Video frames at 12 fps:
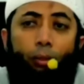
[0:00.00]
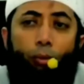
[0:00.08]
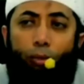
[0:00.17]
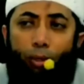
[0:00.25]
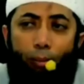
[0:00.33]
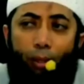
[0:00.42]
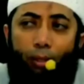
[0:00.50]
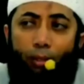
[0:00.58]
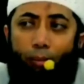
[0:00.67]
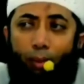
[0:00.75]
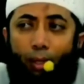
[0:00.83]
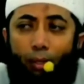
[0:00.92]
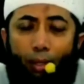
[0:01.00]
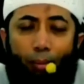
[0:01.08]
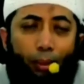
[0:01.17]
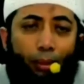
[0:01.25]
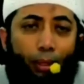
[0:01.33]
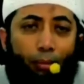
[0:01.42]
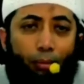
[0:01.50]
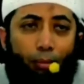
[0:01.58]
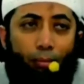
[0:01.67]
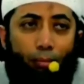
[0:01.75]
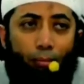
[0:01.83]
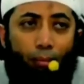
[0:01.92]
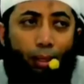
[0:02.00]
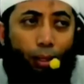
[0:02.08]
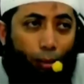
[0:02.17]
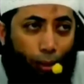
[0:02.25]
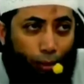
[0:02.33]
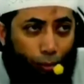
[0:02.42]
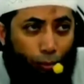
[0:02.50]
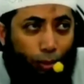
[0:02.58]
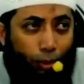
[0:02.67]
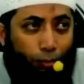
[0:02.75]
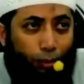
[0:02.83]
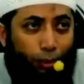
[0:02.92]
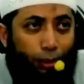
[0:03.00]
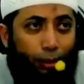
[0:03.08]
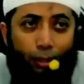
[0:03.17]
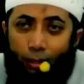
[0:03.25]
Tentu jaminan-jaminan yang didapatkan bagi orang tua seperti ini